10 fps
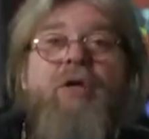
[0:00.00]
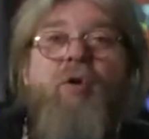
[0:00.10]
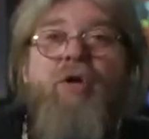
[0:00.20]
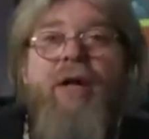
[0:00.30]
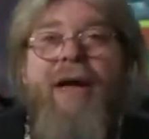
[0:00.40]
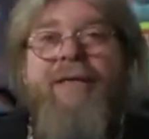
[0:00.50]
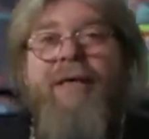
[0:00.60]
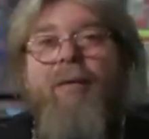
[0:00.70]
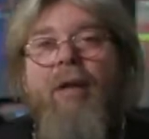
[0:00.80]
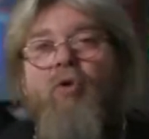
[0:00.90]

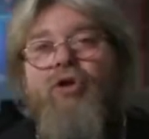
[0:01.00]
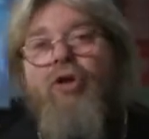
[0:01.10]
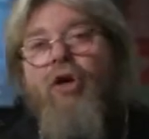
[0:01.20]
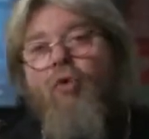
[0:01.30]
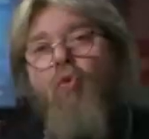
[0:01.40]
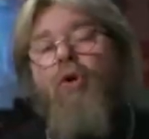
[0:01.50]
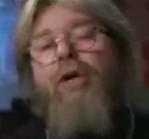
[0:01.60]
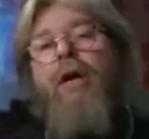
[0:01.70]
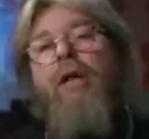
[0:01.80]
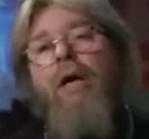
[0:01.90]
консультации, молочные
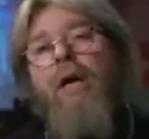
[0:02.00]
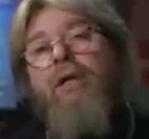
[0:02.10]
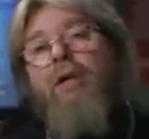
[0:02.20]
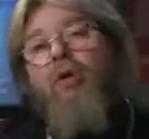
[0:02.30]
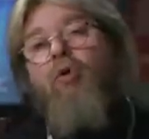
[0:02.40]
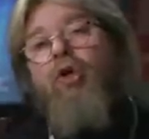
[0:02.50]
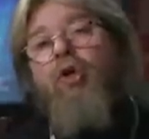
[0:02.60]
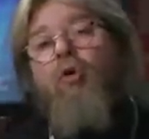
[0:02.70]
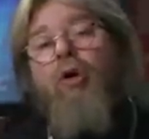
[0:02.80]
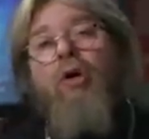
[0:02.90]
кухни – это то,
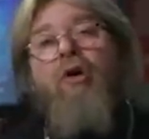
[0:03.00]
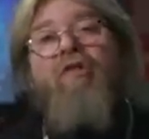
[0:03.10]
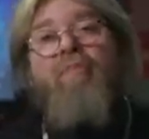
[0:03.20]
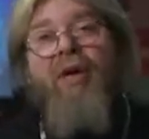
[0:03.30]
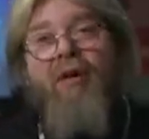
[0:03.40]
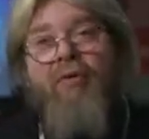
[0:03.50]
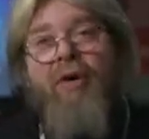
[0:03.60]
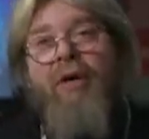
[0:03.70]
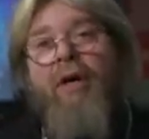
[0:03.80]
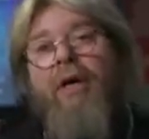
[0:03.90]
что
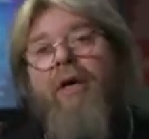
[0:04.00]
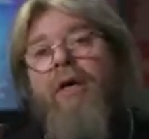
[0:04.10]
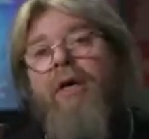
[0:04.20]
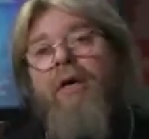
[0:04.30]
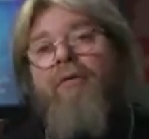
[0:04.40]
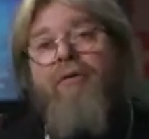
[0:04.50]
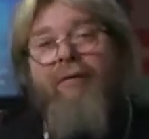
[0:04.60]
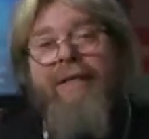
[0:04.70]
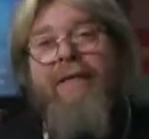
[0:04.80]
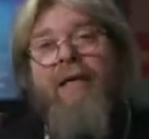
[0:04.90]
впервые в
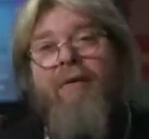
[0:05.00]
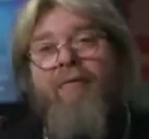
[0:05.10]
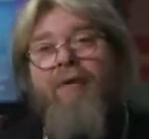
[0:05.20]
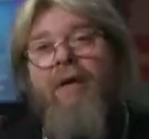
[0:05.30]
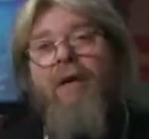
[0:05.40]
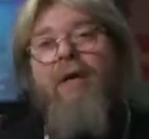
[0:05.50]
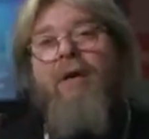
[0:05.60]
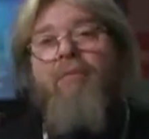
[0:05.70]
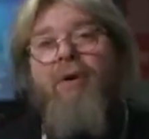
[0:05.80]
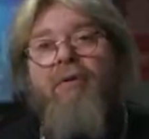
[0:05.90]
20 веке
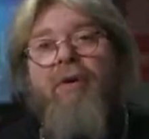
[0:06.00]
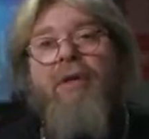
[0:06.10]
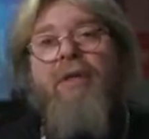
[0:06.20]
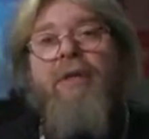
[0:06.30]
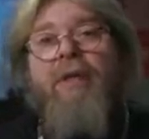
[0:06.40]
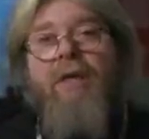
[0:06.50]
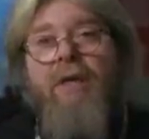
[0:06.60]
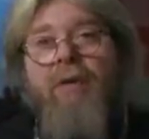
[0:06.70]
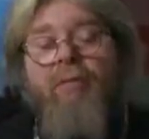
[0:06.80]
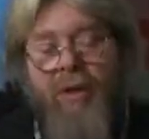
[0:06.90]
появилось
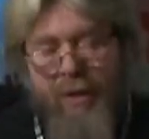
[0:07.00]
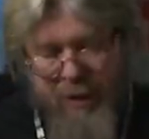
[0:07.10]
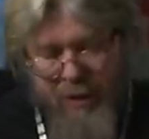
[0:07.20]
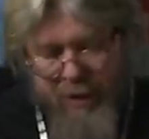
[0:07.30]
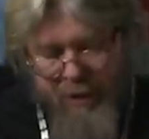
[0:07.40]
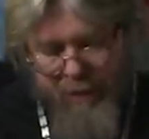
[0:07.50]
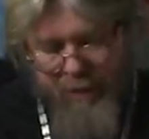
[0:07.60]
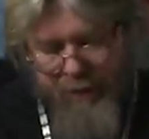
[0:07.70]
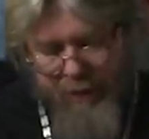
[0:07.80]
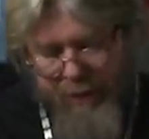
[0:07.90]
именно
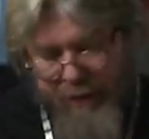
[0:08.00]
в